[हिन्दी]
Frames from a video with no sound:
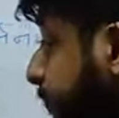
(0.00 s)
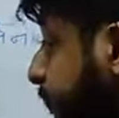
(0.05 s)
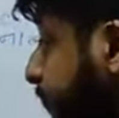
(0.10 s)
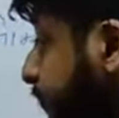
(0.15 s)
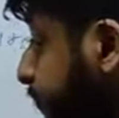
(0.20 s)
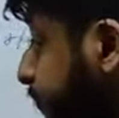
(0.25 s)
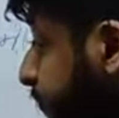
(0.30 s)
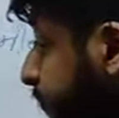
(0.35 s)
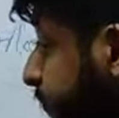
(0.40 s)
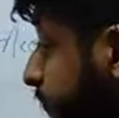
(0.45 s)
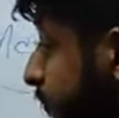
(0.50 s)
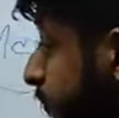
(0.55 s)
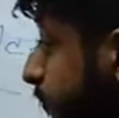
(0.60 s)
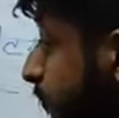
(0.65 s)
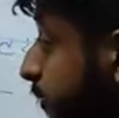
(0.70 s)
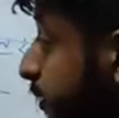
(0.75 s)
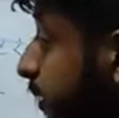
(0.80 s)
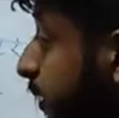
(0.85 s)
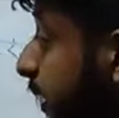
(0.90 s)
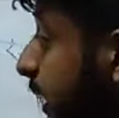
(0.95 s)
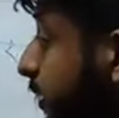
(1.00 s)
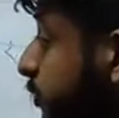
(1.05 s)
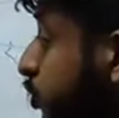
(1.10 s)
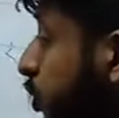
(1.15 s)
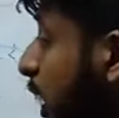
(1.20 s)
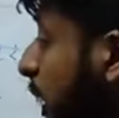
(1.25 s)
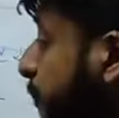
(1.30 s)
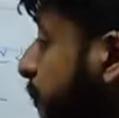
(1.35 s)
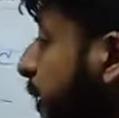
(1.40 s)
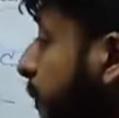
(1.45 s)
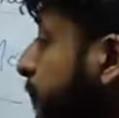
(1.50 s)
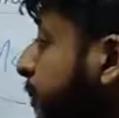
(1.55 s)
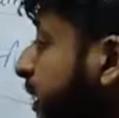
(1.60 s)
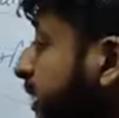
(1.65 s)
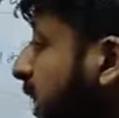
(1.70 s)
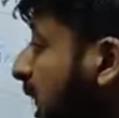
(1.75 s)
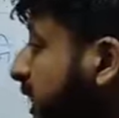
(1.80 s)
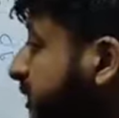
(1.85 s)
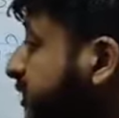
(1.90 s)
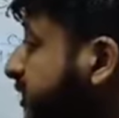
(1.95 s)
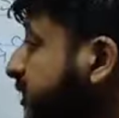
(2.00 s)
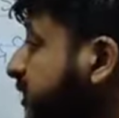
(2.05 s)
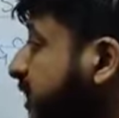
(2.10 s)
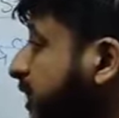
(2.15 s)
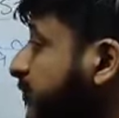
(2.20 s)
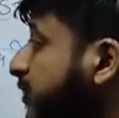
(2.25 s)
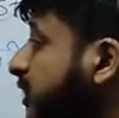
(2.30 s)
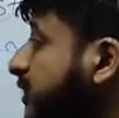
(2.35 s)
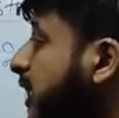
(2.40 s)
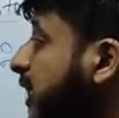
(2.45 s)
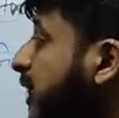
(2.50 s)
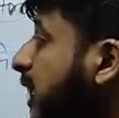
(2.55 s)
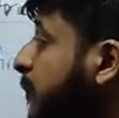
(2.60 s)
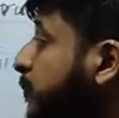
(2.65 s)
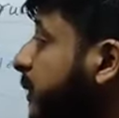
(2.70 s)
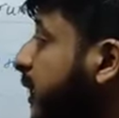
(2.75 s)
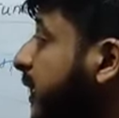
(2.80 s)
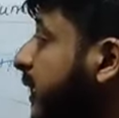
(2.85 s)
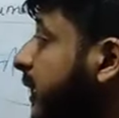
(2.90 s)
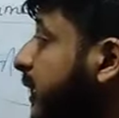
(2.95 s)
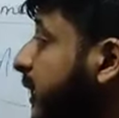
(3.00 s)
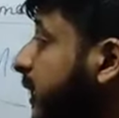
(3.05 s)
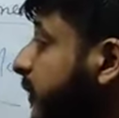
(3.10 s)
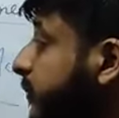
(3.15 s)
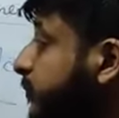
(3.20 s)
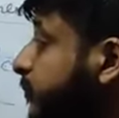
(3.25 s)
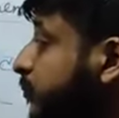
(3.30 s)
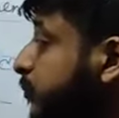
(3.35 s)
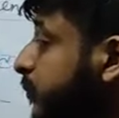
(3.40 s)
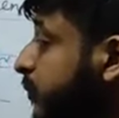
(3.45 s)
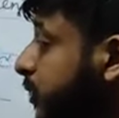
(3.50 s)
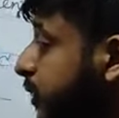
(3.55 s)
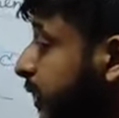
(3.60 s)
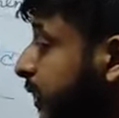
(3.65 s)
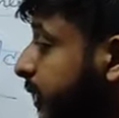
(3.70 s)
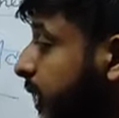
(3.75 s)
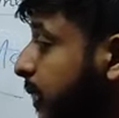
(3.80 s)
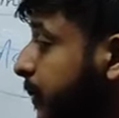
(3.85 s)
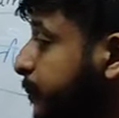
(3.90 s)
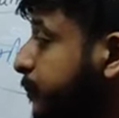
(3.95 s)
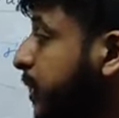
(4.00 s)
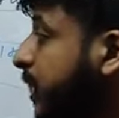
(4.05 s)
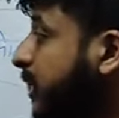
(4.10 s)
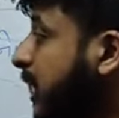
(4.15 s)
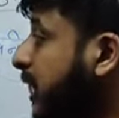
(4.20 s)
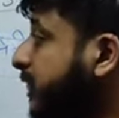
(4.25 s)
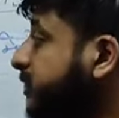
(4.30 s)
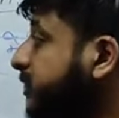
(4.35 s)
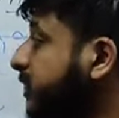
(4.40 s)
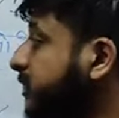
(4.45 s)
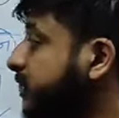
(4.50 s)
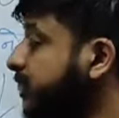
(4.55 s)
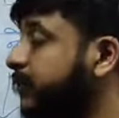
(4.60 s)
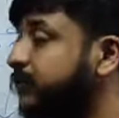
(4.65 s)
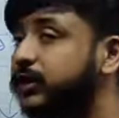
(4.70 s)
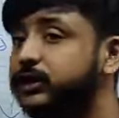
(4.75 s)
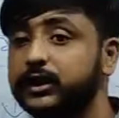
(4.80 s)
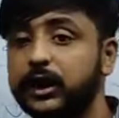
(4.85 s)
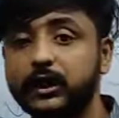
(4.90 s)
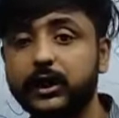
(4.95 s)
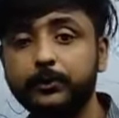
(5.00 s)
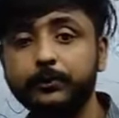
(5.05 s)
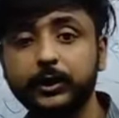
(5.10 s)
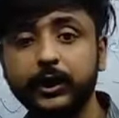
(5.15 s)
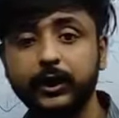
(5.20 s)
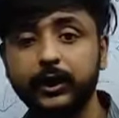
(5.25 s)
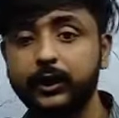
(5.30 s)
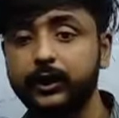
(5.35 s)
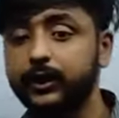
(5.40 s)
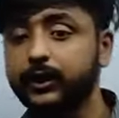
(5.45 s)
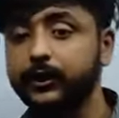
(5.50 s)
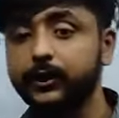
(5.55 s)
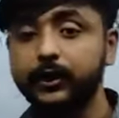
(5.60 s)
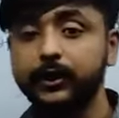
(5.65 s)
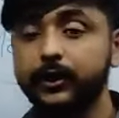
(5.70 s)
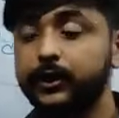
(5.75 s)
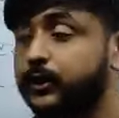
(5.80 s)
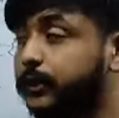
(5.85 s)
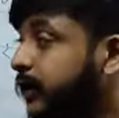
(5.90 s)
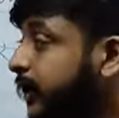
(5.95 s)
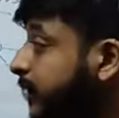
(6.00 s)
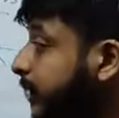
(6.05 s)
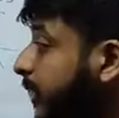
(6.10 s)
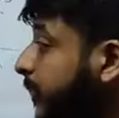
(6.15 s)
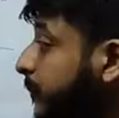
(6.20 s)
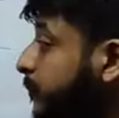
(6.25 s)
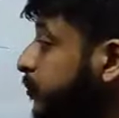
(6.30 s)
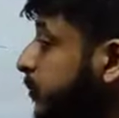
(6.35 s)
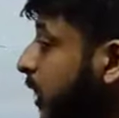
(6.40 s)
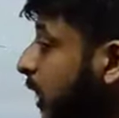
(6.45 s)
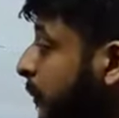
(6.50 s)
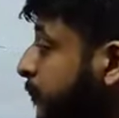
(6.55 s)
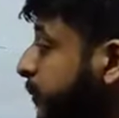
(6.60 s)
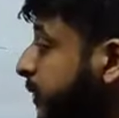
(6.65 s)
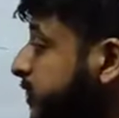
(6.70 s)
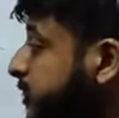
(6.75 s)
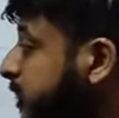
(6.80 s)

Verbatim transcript: हैं एक तो आपकी प्रकाश की तीव्रता नापने के लिए ठीक है प्रकाश की तीव्रता नापने के लिए ठीक है आप